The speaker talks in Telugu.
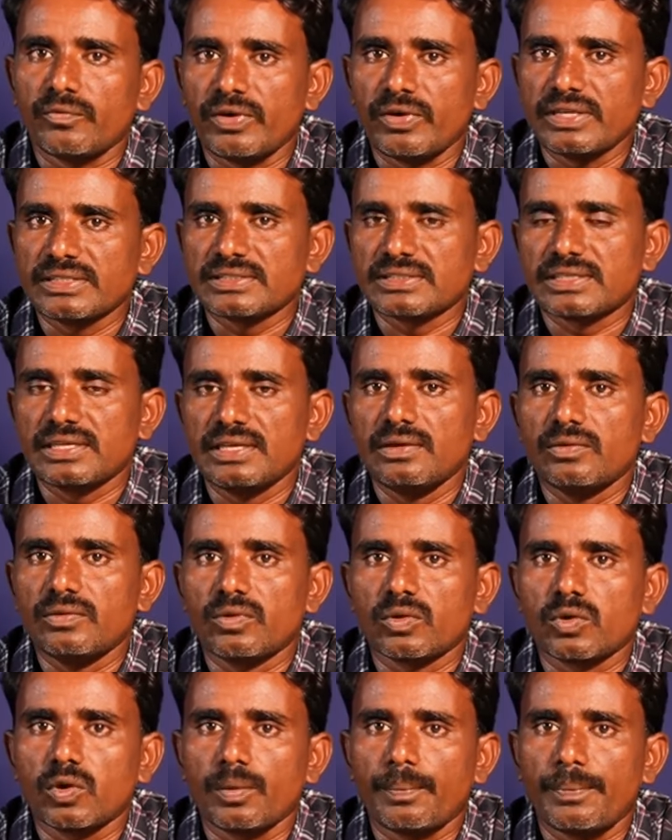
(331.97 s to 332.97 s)
ఓఎస్ కి
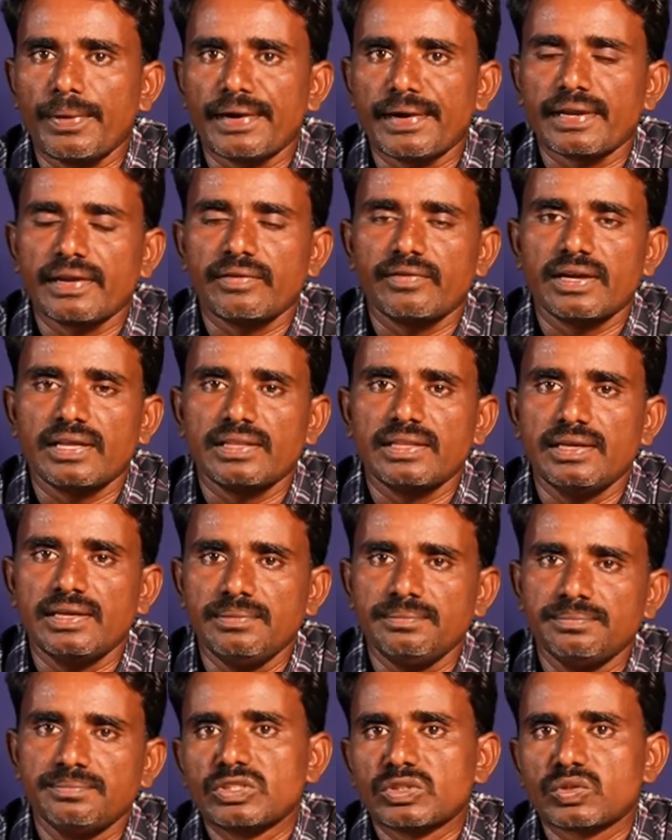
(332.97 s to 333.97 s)
ఒక్కొక్క పెన్ డ్రైవ్ అనేది
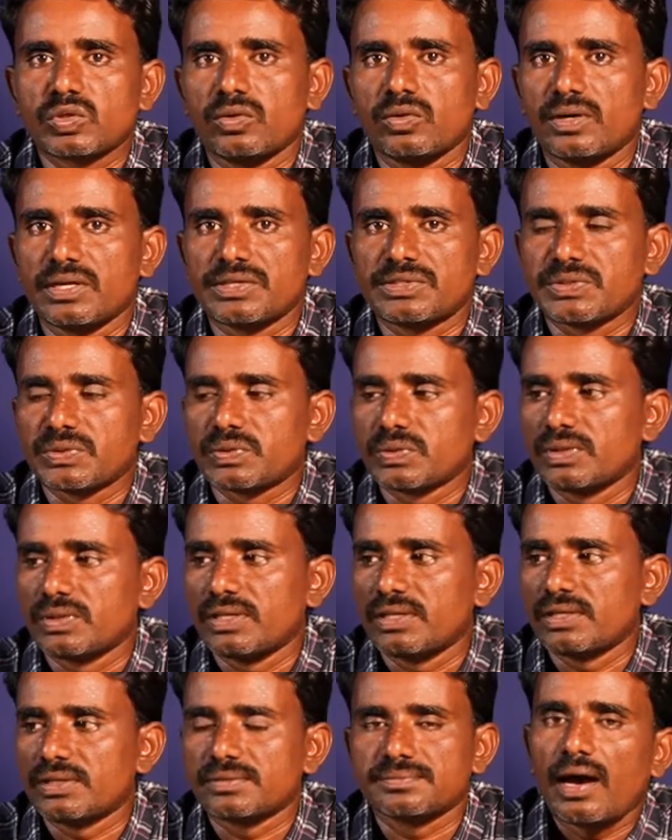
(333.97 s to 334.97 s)
తీసుకోవాల్సి
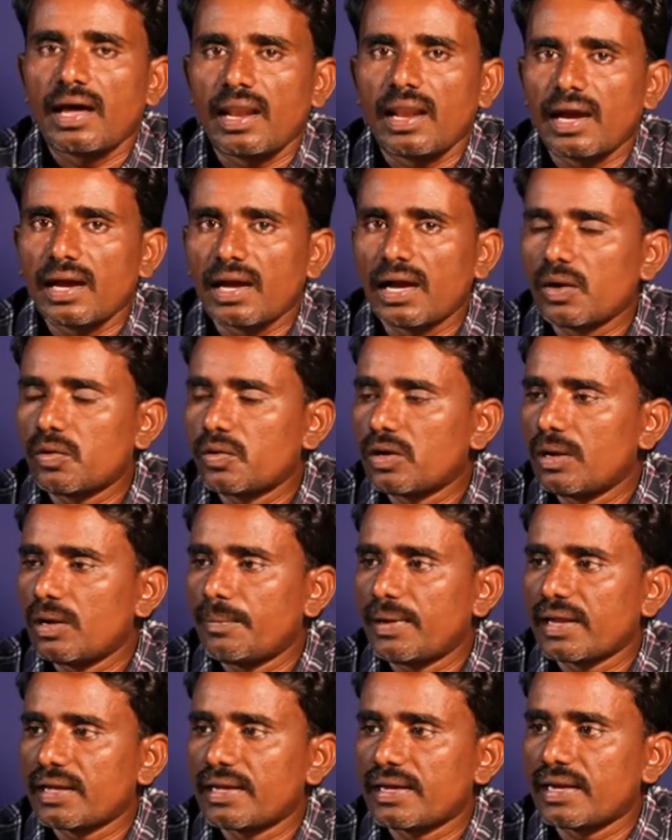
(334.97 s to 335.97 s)
ఉంటుంది అలా కాకుండా
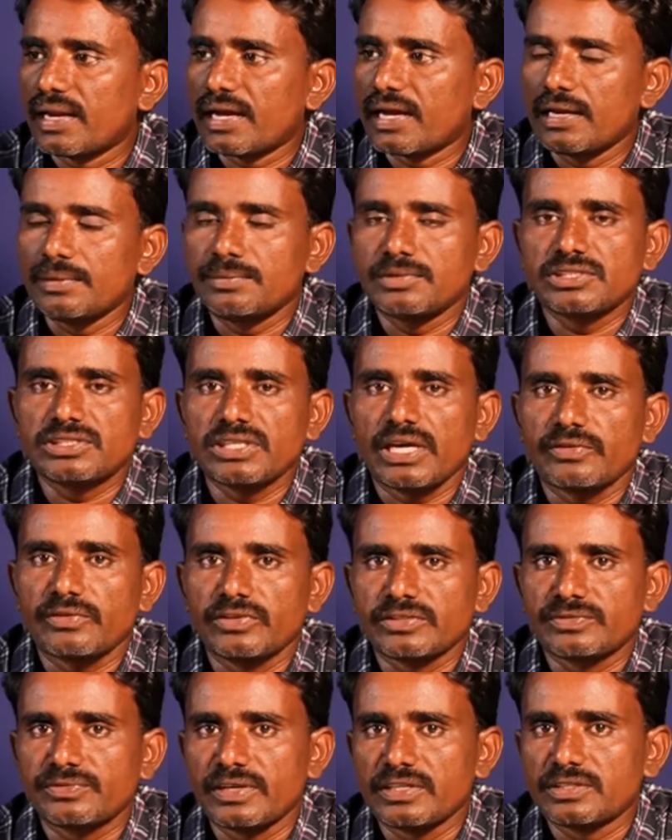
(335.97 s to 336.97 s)
మనకి ఇక్కడ కనిపించే
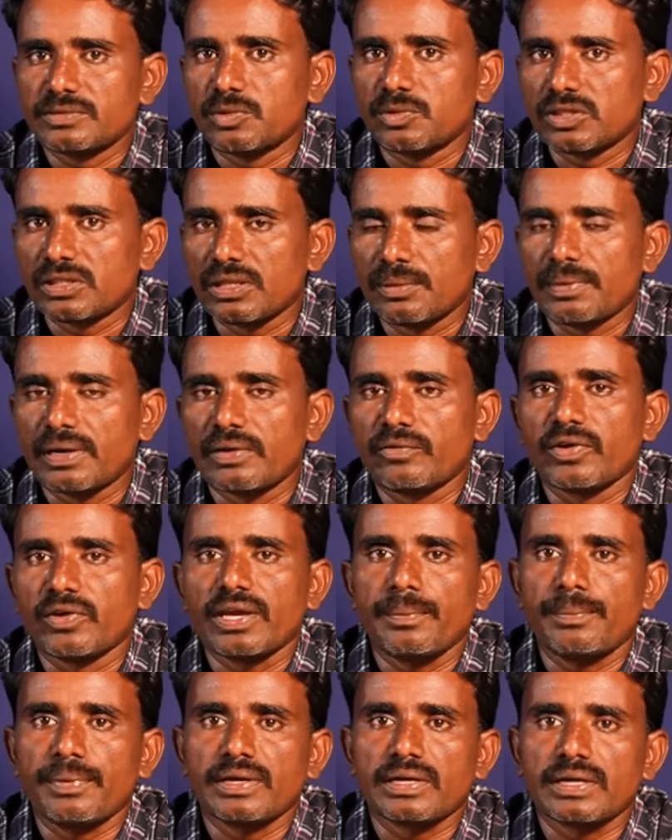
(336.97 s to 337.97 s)
ఐఫైస్ ఫైల్స్ మొత్తం మనం
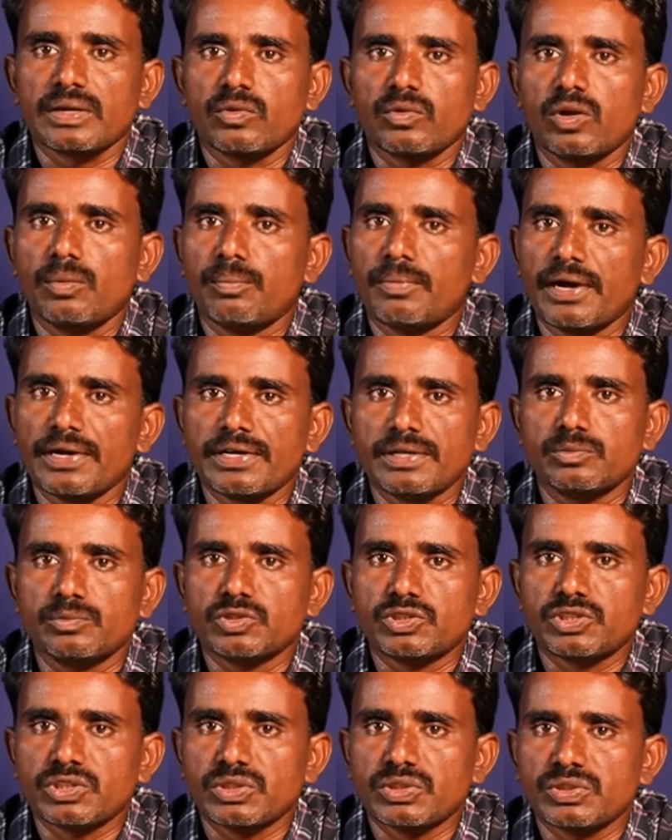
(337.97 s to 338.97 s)
ఒకే పెన్ డ్రైవ్ లో
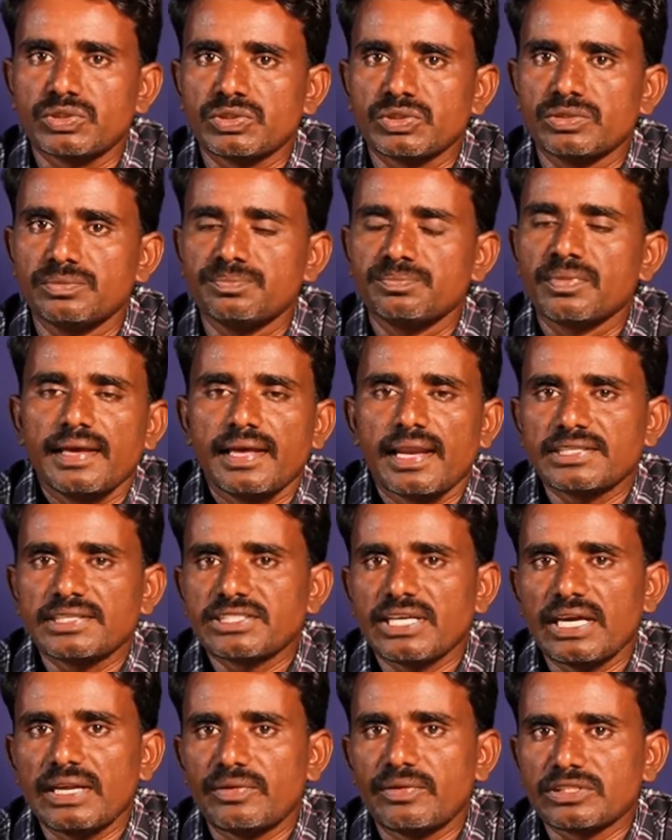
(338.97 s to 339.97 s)
మల్టిపుల్ చేయొచ్చు ఎలా
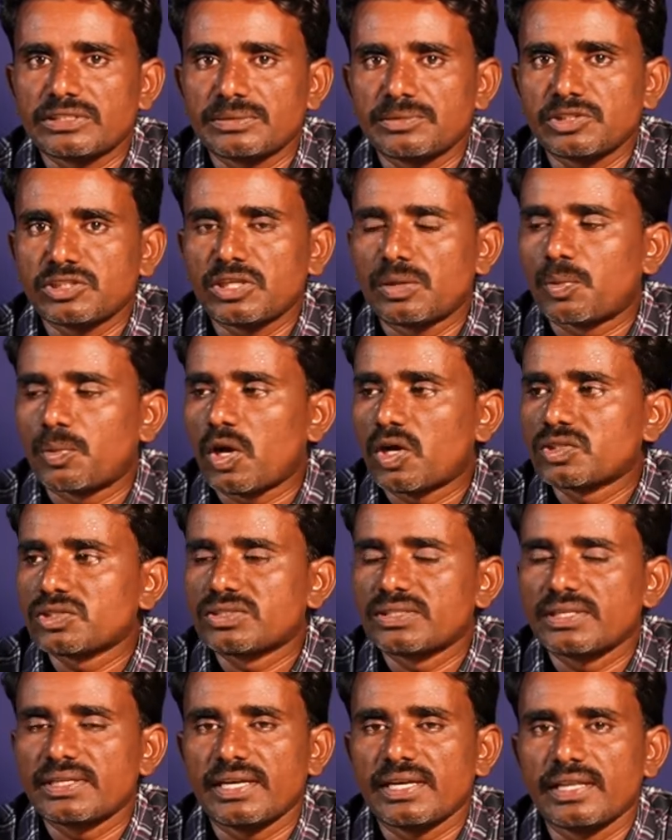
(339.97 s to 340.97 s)
చేయాలి వాటికి సంబంధించిన
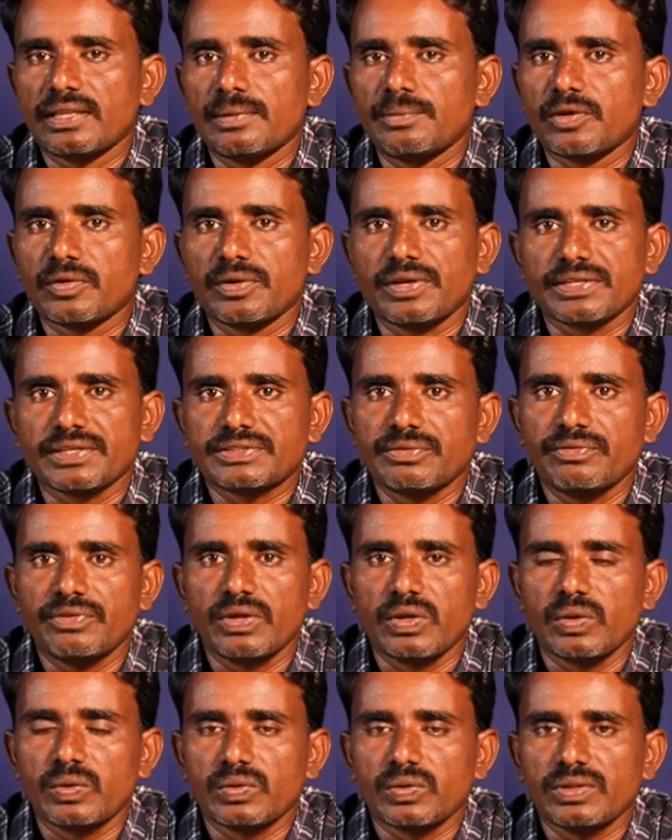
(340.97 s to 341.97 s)
ప్రాసెస్ ఏంటి అనేది మీకు నెక్స్ట్
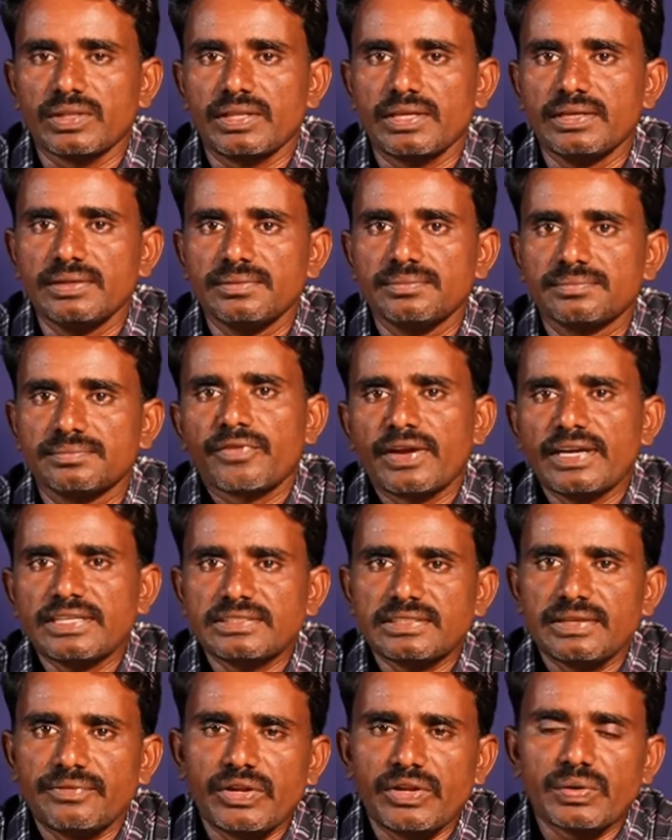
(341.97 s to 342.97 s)
వీడియోలో ఉంటుంది ఫ్రెండ్స్
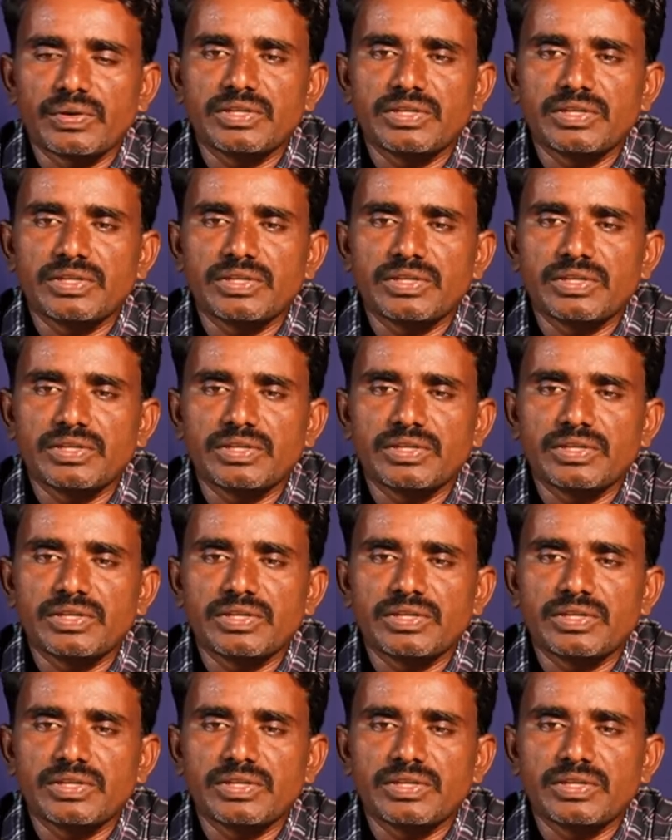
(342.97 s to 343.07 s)
ఈ వీడియో